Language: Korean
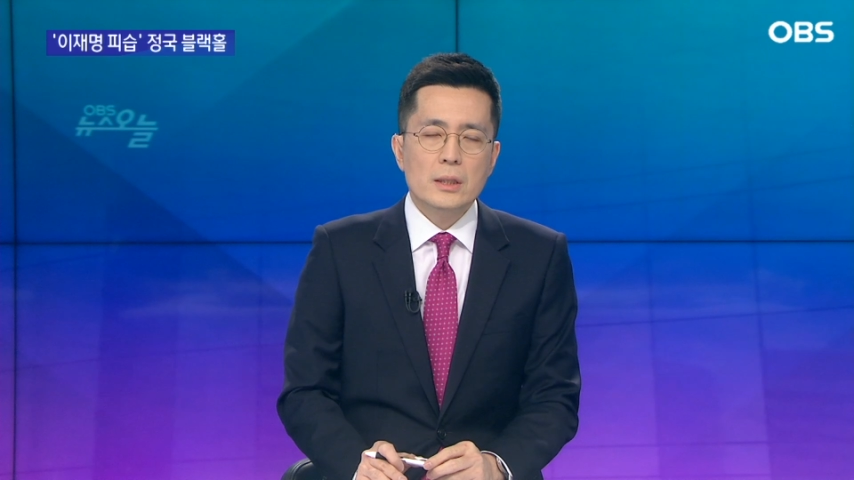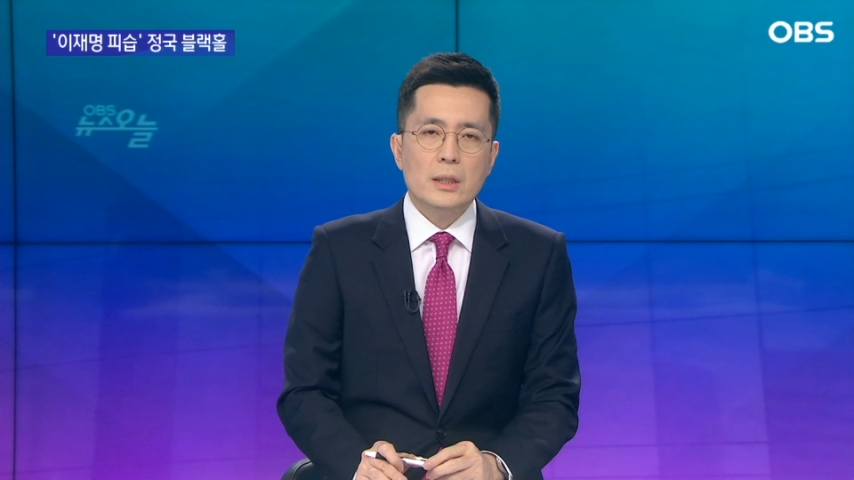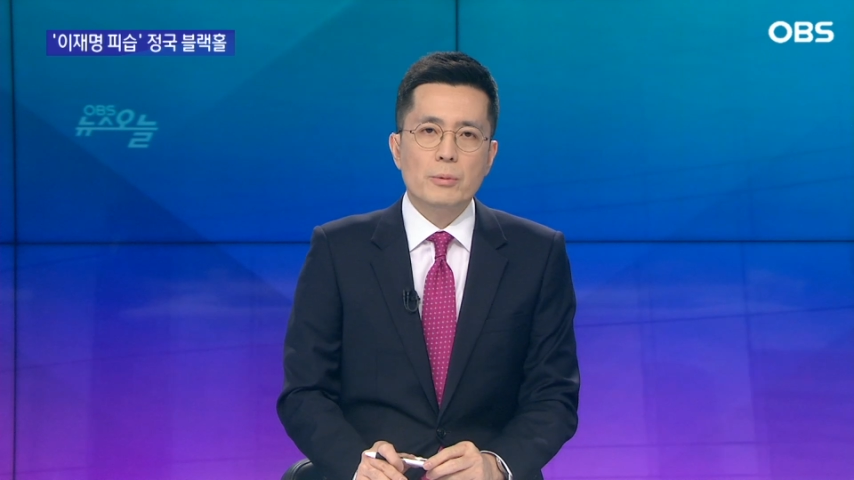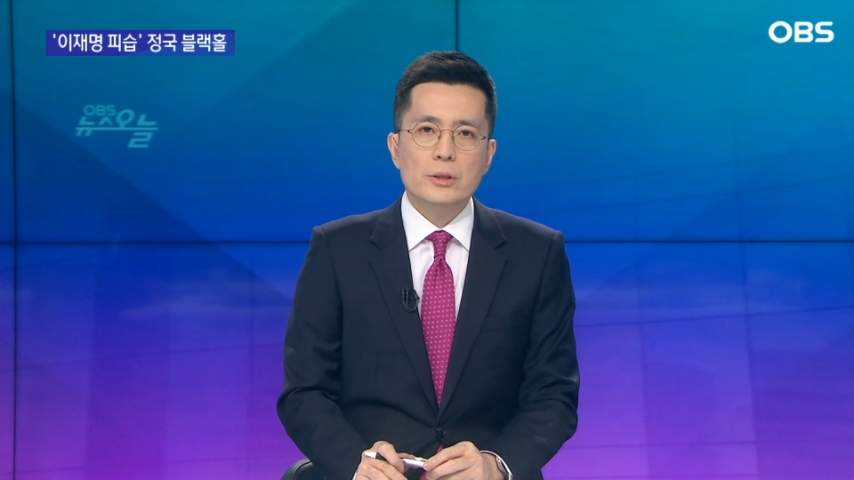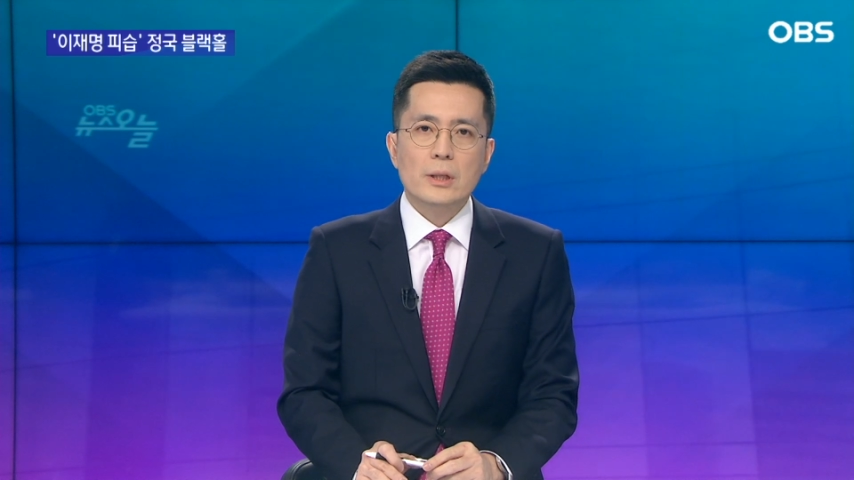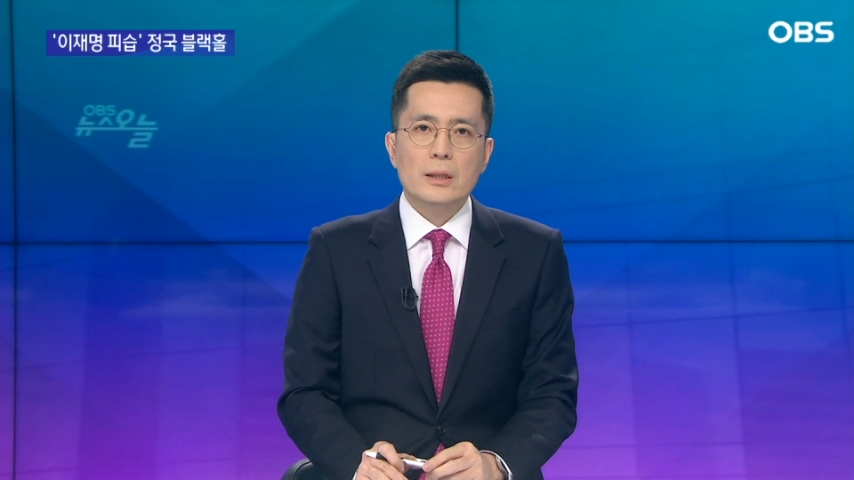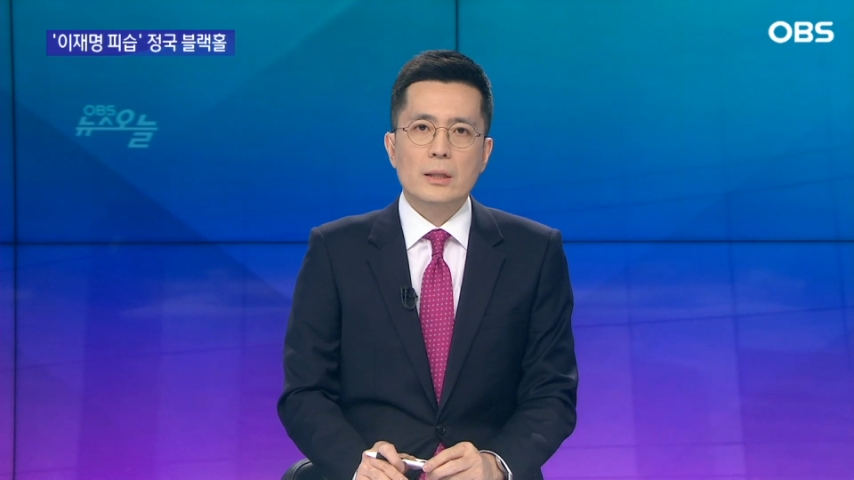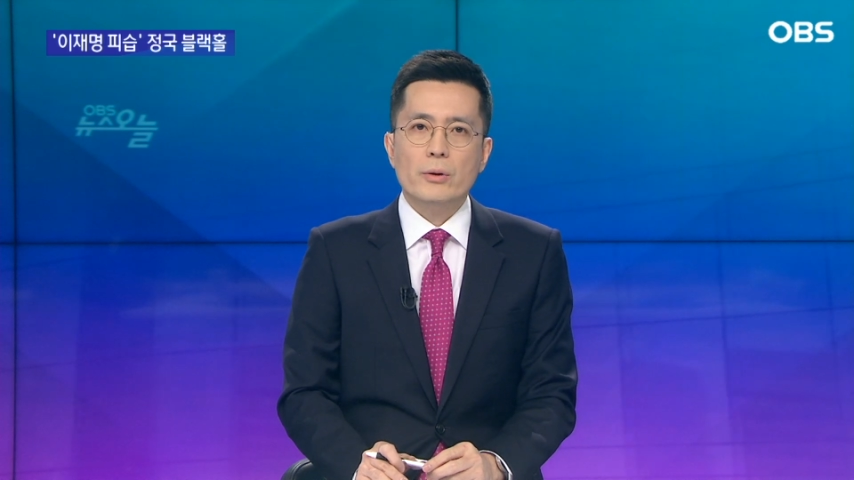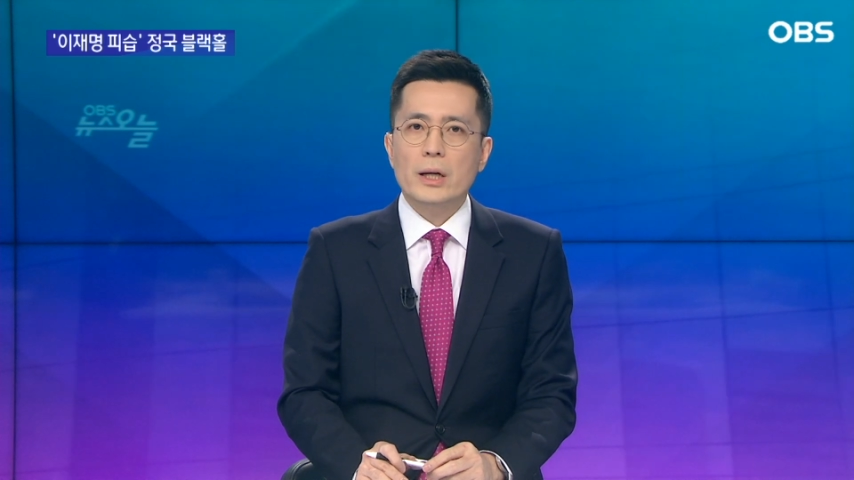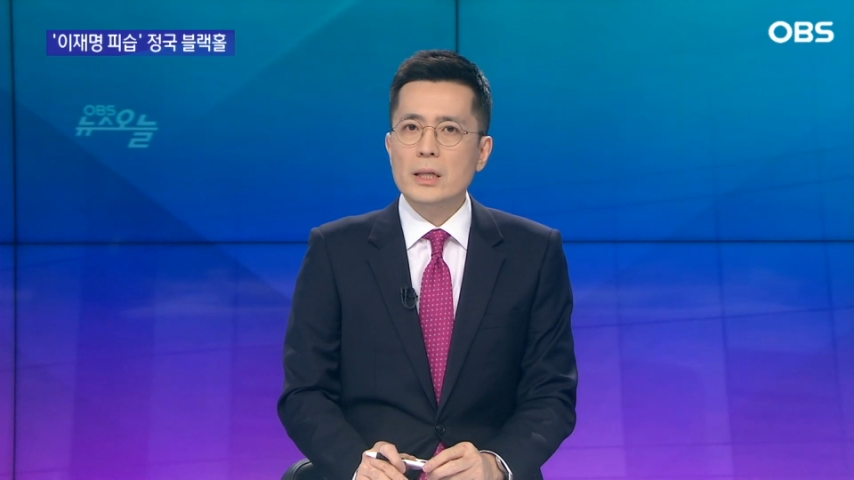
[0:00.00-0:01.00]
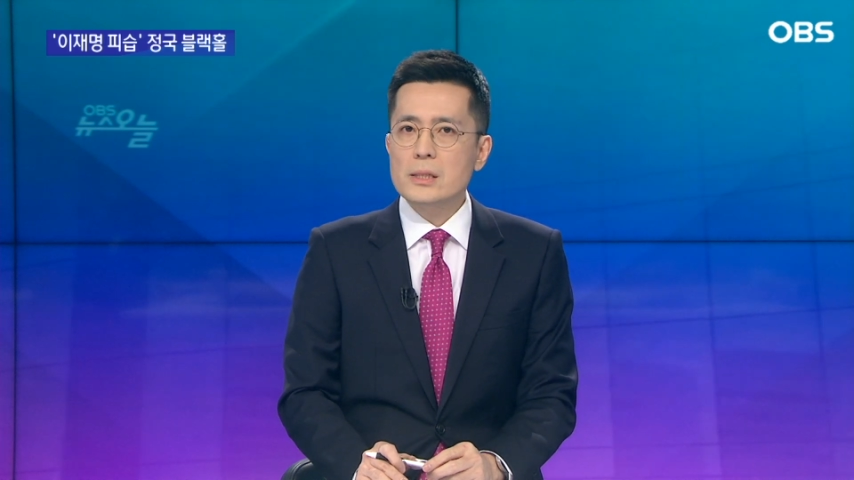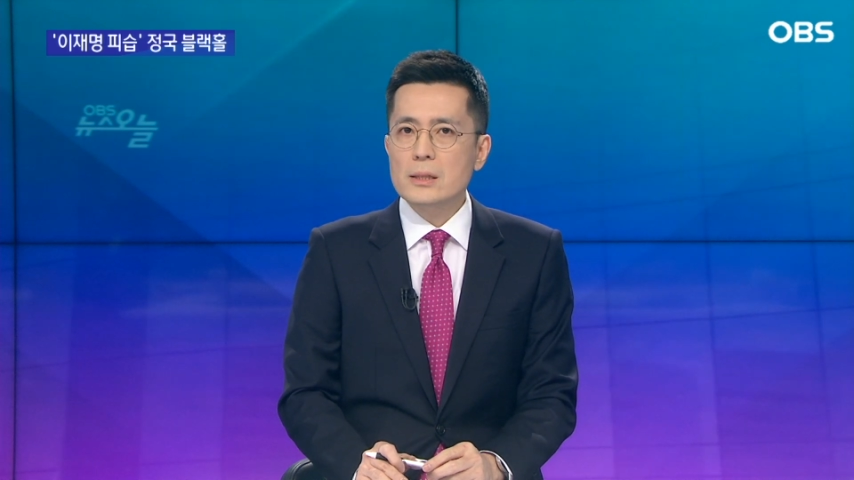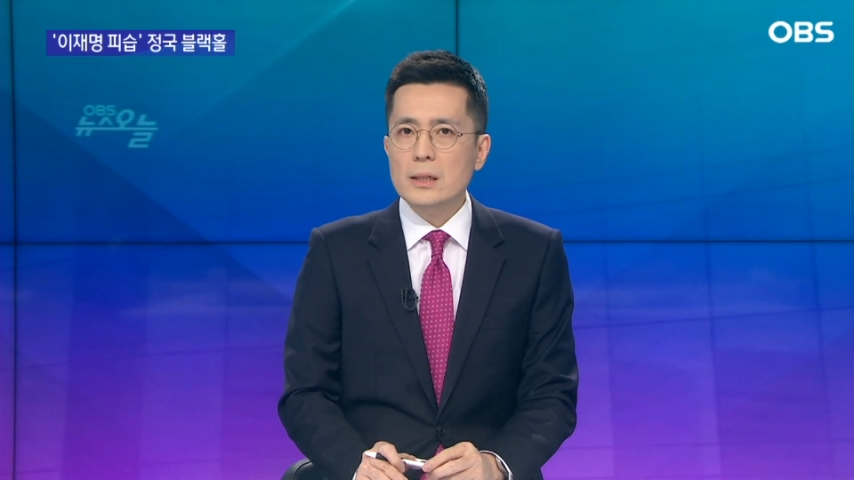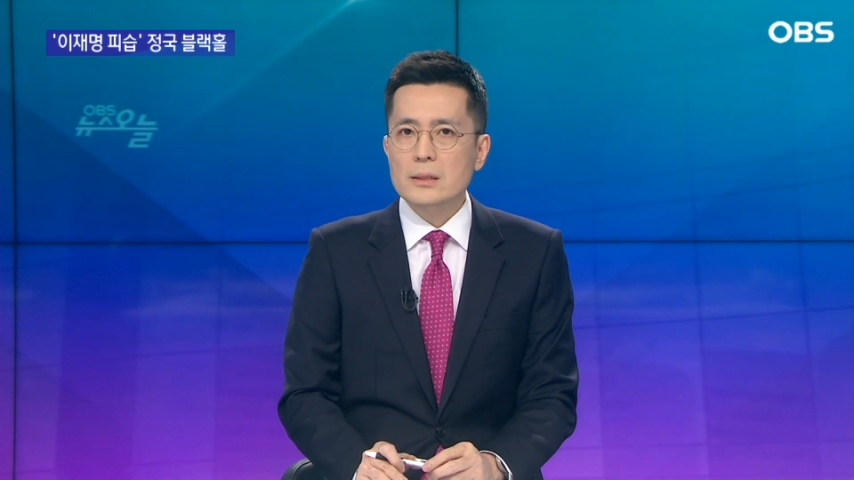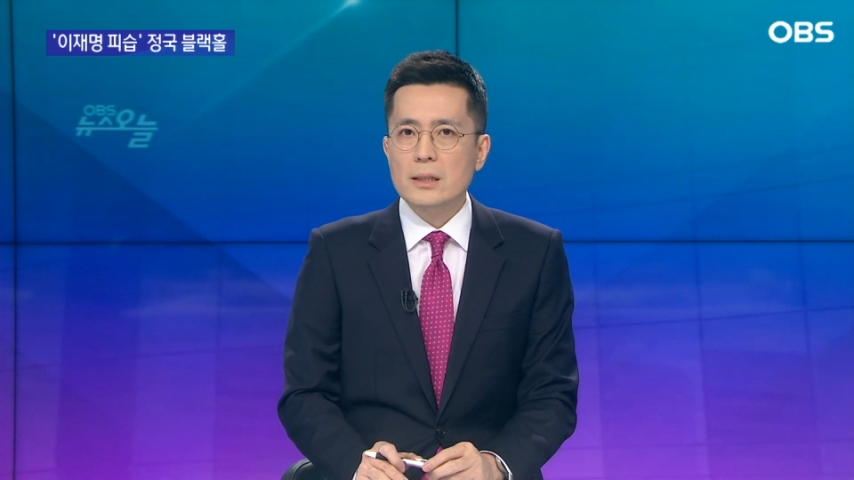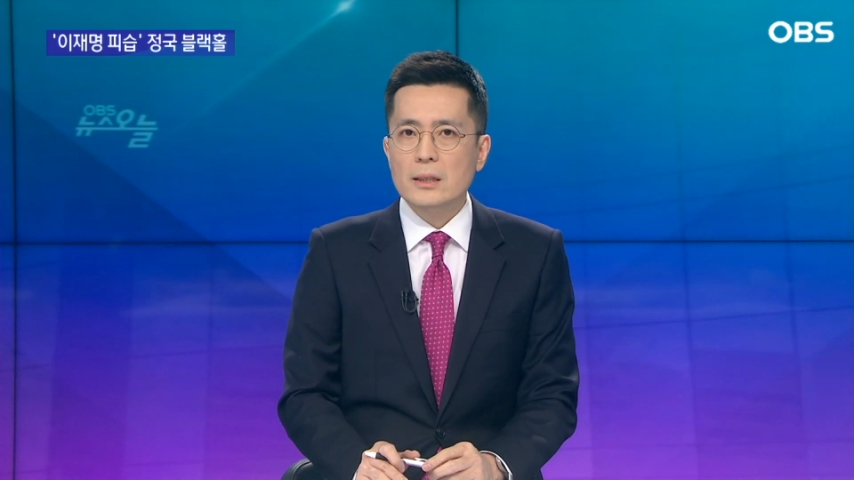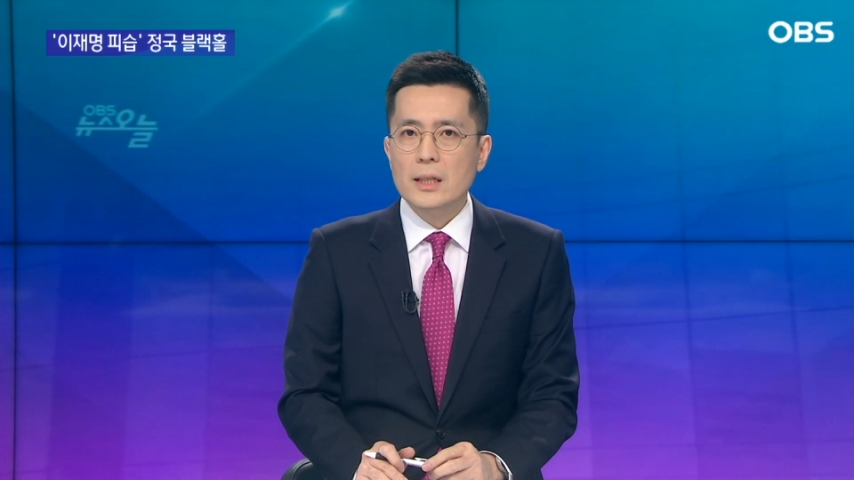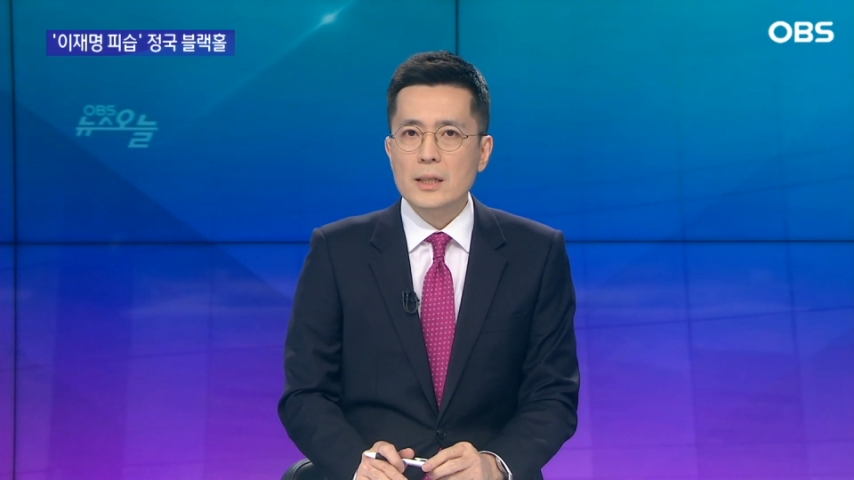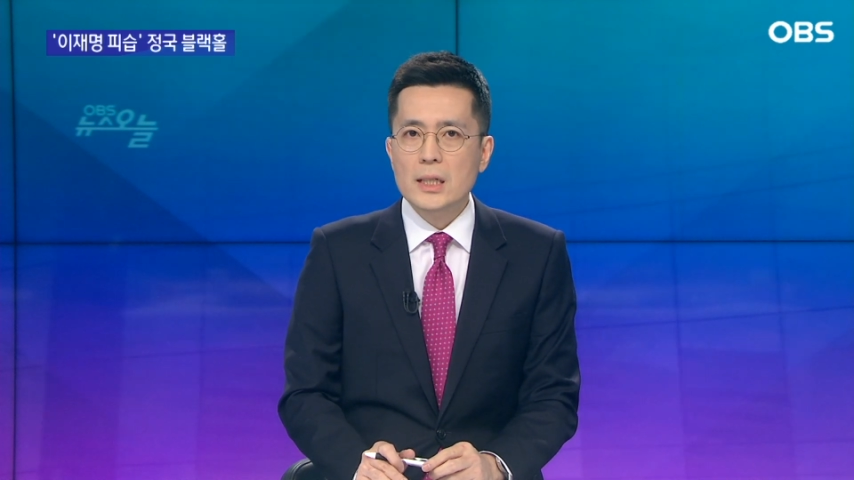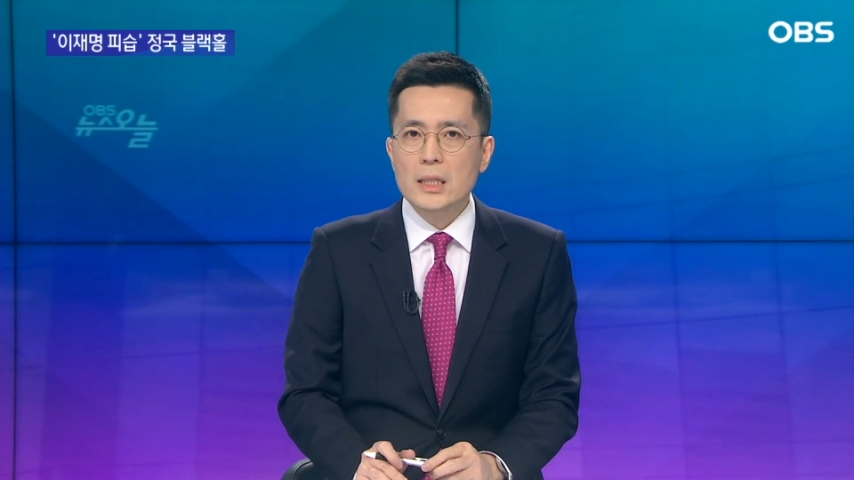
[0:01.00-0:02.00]
이번 사태로 아예 신당
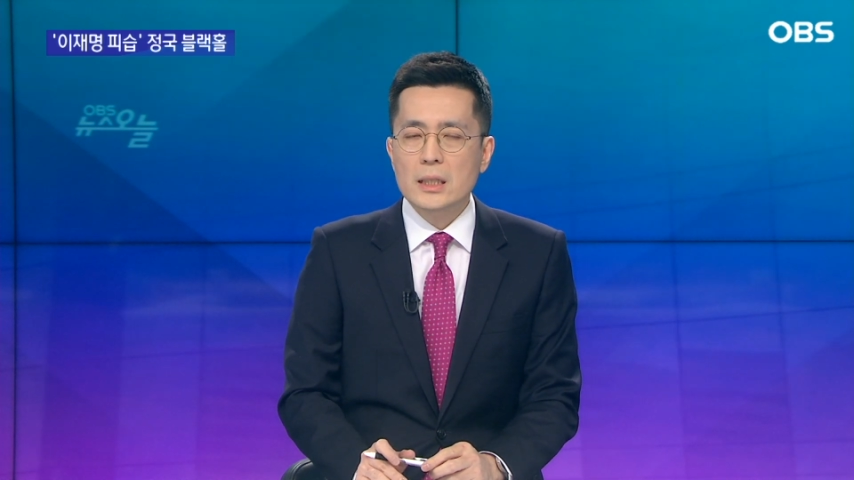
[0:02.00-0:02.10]
창당이